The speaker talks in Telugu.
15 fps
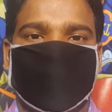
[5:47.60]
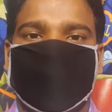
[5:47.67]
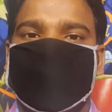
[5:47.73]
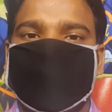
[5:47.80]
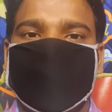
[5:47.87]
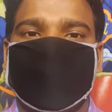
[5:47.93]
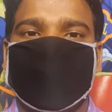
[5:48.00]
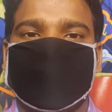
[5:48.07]

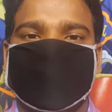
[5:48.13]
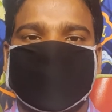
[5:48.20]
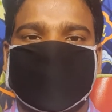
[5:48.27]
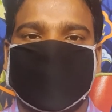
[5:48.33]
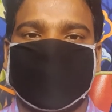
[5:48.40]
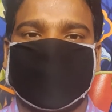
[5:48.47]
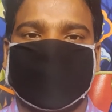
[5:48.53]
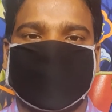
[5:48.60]
ఏదైనా
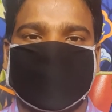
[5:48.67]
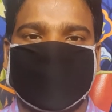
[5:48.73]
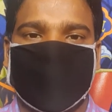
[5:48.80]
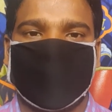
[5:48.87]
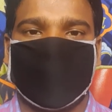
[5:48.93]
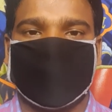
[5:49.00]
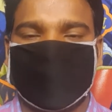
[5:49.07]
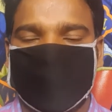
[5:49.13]
శిక్ష
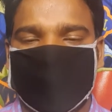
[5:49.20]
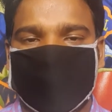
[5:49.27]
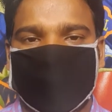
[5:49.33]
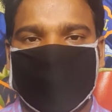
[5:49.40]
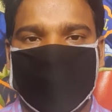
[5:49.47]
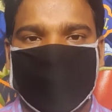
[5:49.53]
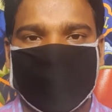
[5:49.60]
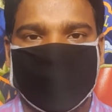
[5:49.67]
విధించాయంటే
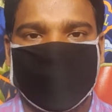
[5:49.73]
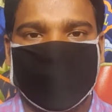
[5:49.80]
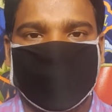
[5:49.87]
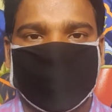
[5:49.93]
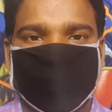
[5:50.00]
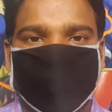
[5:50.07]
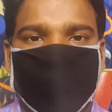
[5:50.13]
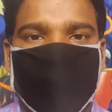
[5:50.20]

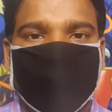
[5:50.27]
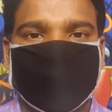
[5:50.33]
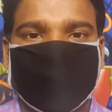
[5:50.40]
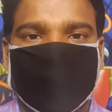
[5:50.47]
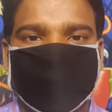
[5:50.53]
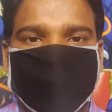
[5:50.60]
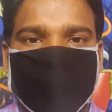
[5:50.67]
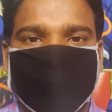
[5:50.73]

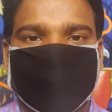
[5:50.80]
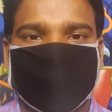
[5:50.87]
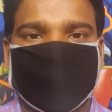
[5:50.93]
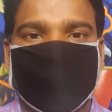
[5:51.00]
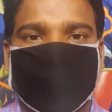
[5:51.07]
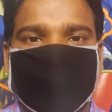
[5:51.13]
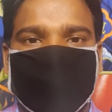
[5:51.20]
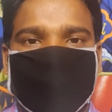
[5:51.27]
అండ్ పవర్
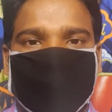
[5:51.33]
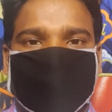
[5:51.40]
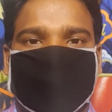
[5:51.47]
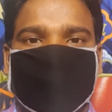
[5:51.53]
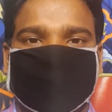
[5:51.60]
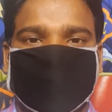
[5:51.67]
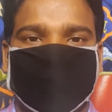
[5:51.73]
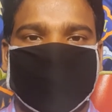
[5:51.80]
ద్వారా
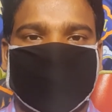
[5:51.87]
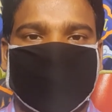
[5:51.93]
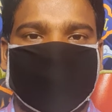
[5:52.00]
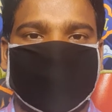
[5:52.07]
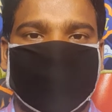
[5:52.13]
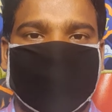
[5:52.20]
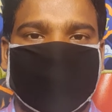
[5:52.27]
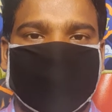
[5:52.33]
రాష్ట్రపతి
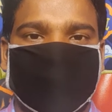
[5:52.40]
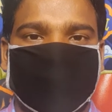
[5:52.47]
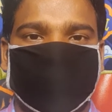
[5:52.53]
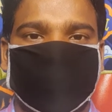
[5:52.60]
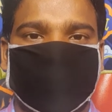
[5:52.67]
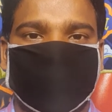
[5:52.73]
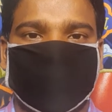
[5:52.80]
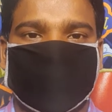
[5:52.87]
వాటిని
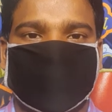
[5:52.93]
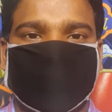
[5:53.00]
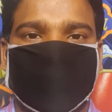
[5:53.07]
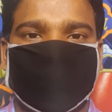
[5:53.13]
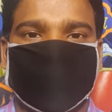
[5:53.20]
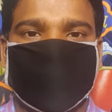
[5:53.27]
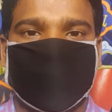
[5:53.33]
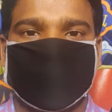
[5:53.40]
కొట్టివేసే
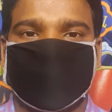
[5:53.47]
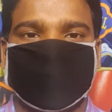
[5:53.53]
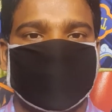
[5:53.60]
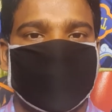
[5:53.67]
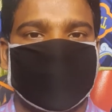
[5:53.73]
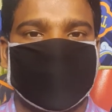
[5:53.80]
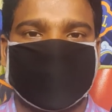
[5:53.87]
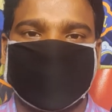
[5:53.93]
అవకాశం
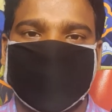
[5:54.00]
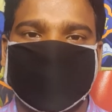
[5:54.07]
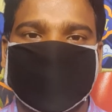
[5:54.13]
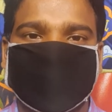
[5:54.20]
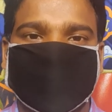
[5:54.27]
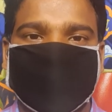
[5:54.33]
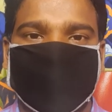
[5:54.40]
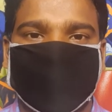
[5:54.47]
లేదా
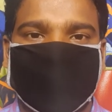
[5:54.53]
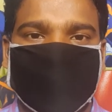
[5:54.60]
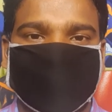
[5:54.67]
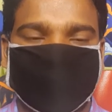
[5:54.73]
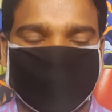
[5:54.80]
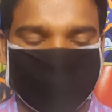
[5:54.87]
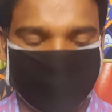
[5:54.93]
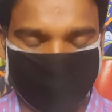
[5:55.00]
క్షమించే
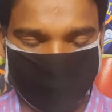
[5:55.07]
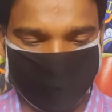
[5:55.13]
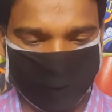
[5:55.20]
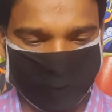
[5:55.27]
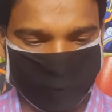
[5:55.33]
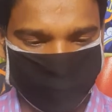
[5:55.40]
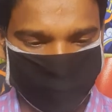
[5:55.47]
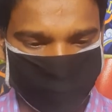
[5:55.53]
అవకాశం ఉంది
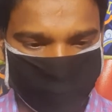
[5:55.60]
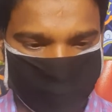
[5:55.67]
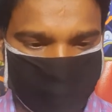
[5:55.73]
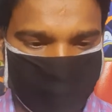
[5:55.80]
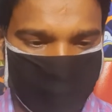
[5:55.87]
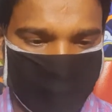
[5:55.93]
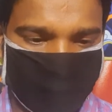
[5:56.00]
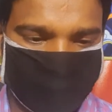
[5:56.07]

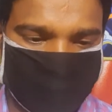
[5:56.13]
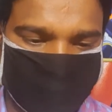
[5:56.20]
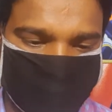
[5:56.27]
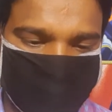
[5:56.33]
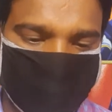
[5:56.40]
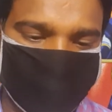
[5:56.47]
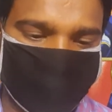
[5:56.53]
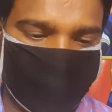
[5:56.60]

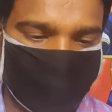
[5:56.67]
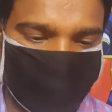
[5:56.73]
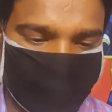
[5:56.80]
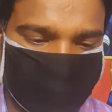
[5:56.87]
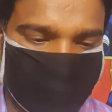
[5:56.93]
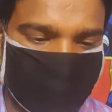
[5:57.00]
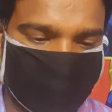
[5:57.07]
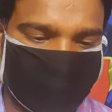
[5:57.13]
శిక్షను
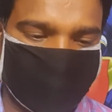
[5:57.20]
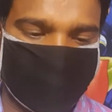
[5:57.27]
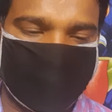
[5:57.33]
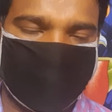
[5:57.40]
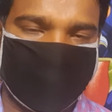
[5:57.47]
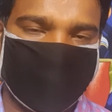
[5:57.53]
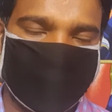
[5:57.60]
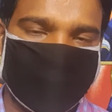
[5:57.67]
రద్దు చేసి
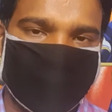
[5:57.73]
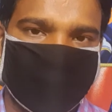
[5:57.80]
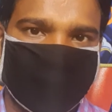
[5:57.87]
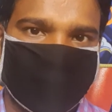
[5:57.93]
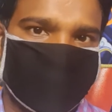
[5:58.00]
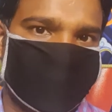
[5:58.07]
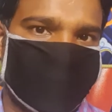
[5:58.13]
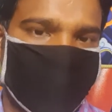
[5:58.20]

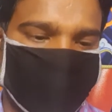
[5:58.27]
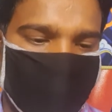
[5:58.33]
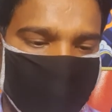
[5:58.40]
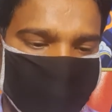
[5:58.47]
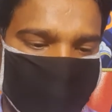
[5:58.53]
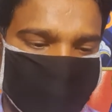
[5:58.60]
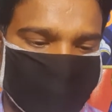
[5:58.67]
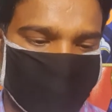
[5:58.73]

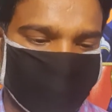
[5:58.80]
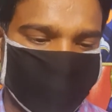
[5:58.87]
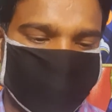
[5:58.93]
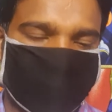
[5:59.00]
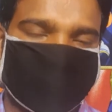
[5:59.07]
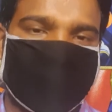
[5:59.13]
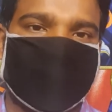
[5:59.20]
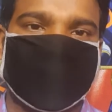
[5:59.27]
క్షమాభిక్షను
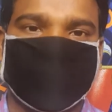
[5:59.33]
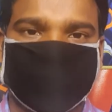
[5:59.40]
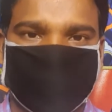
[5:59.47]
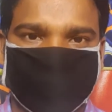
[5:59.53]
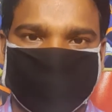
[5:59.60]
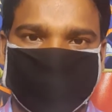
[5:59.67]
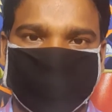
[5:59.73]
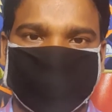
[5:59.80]

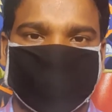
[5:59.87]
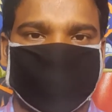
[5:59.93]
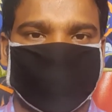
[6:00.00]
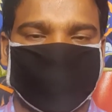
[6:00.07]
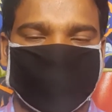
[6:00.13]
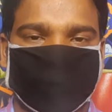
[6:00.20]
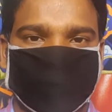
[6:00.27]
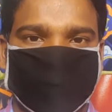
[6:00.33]
ప్రసాదించవచ్చు
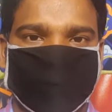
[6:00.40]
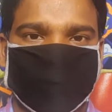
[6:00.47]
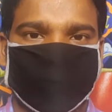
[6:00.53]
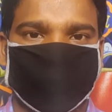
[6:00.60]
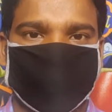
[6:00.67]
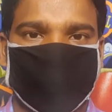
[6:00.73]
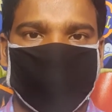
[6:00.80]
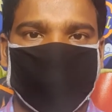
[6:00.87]

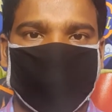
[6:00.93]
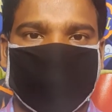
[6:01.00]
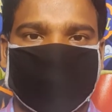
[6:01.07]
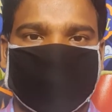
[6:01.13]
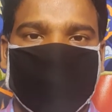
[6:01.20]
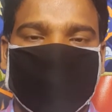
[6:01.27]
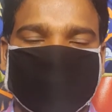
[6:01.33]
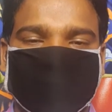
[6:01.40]
ఒక
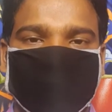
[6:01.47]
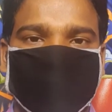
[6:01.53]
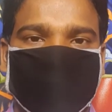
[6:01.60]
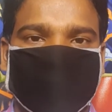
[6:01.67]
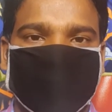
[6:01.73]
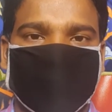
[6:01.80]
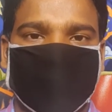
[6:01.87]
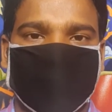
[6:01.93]

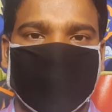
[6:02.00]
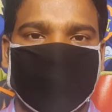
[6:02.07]
రాష్ట్రపతి